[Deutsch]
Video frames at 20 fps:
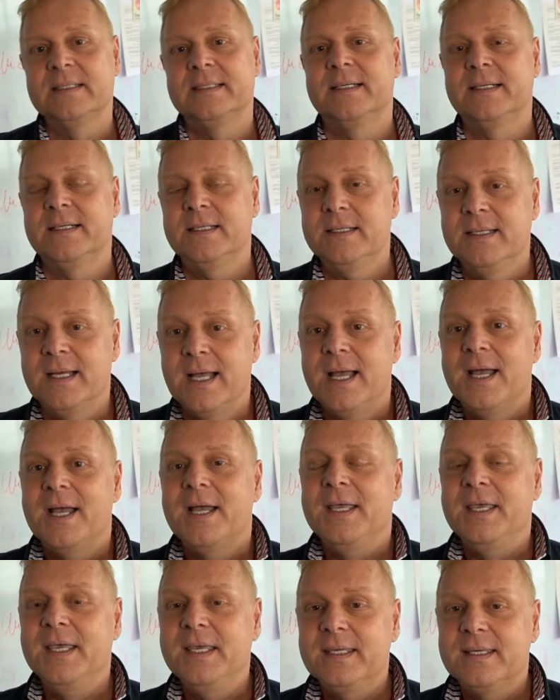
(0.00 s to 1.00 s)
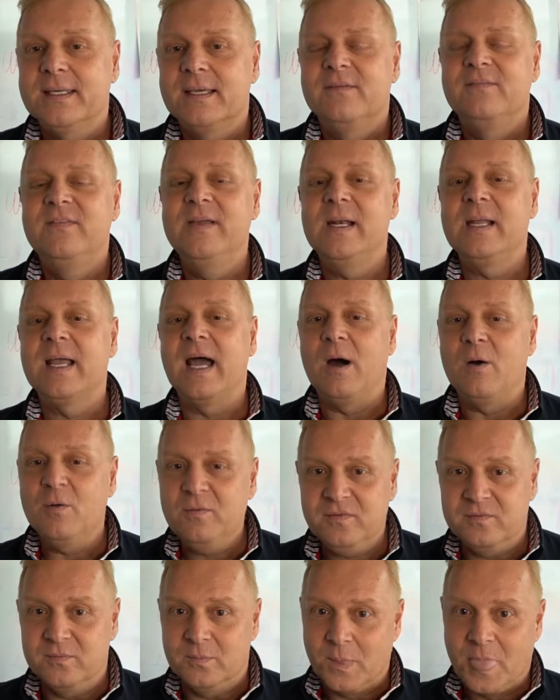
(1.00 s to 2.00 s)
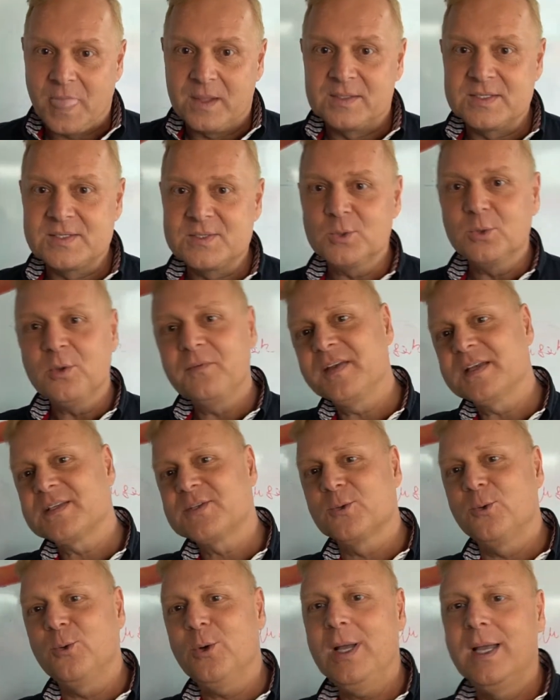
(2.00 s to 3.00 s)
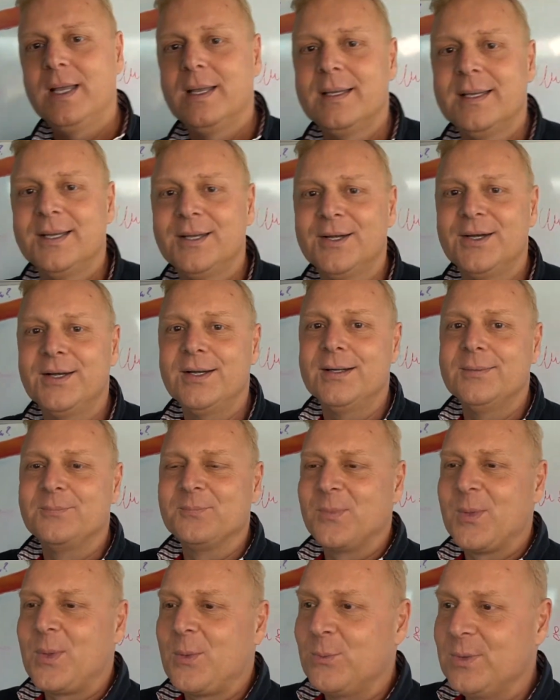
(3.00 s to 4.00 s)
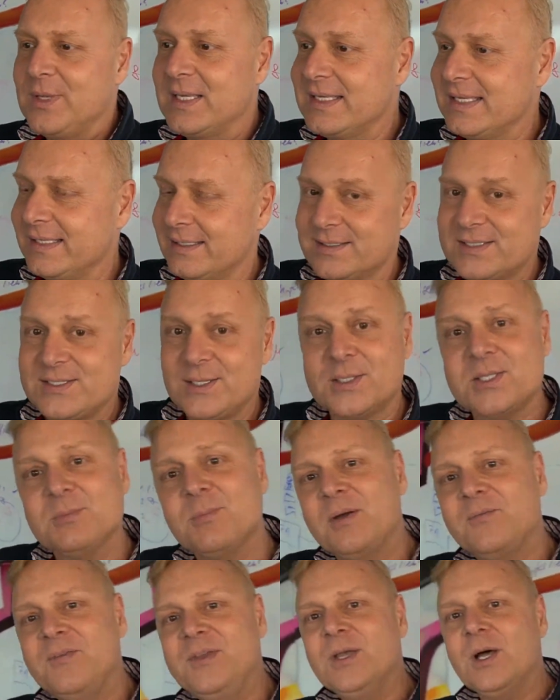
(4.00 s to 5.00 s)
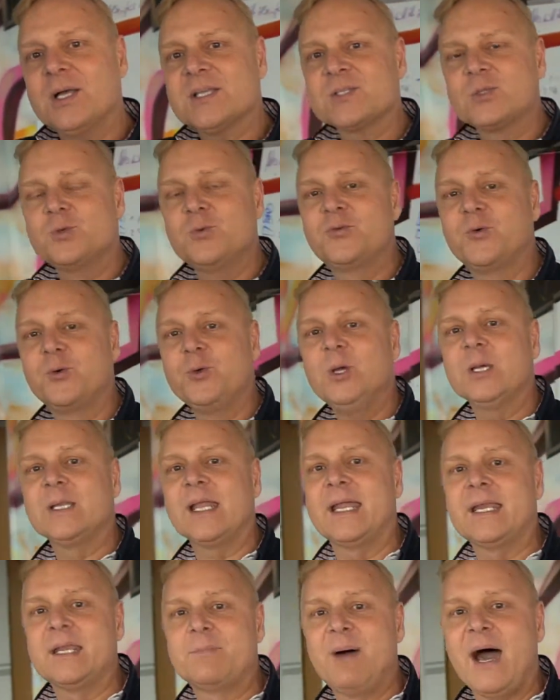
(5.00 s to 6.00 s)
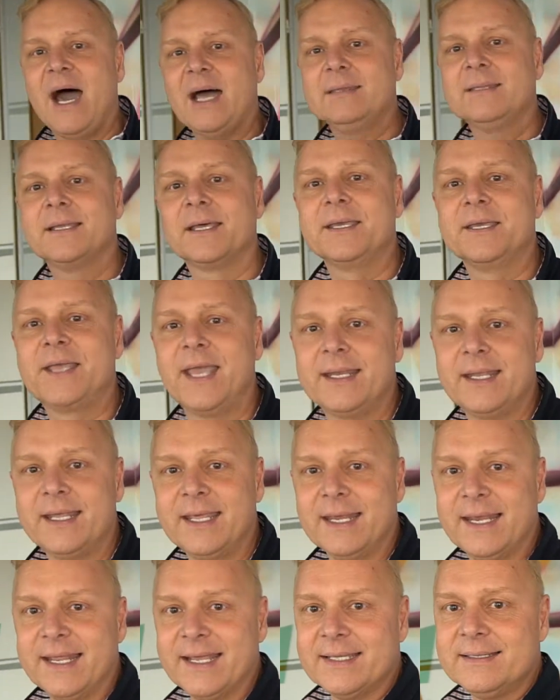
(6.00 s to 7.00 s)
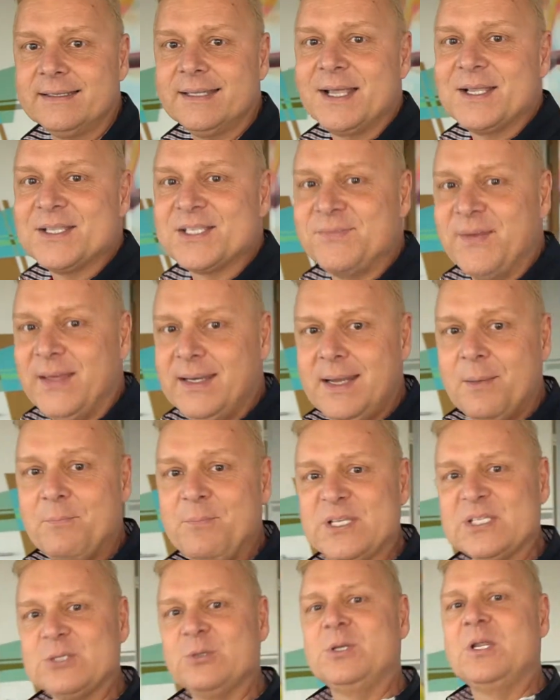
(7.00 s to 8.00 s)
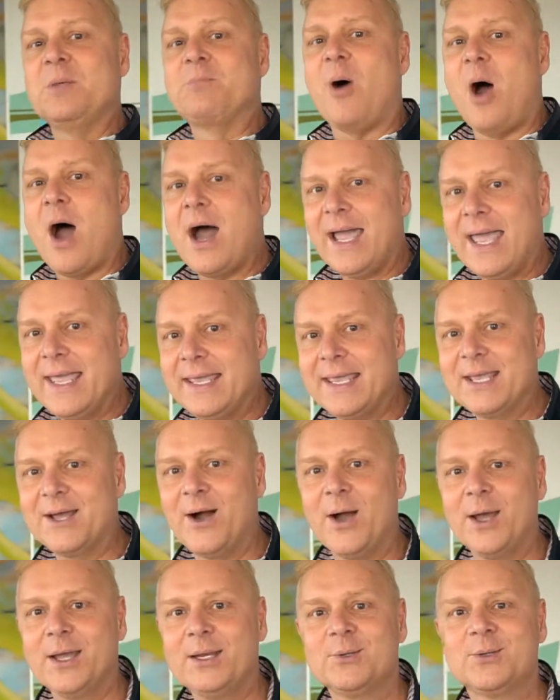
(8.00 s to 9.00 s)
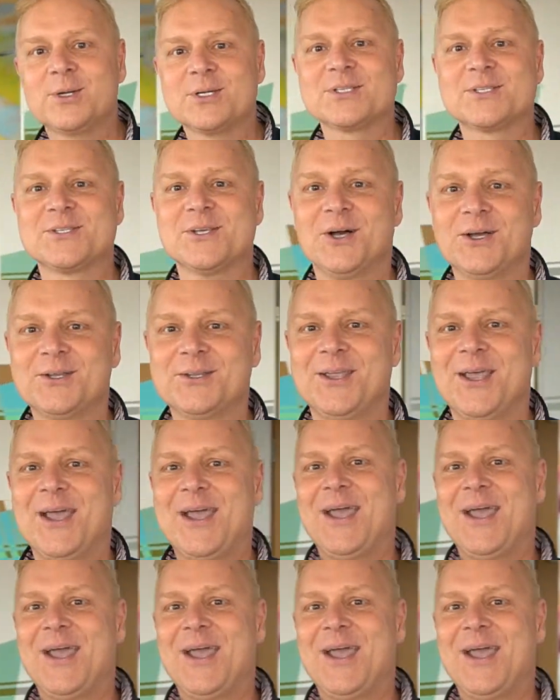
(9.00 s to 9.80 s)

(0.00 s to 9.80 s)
äh, ich will kaufen. Das ist ungefähr so, äh, ich sage immer, wie hast du früher deine Partnerin kennengelernt? Sven, bist du in die Bar reingegangen und hast gesagt,